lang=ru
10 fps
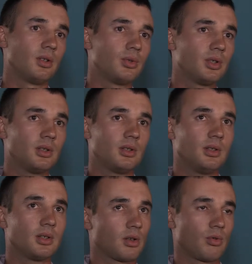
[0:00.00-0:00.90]
Люди
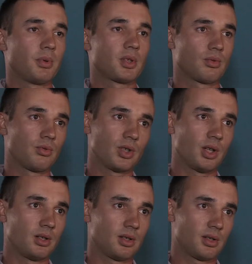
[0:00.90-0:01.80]
не торопятся
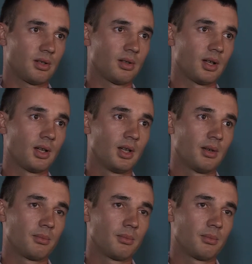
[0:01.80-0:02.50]
уезжать из села.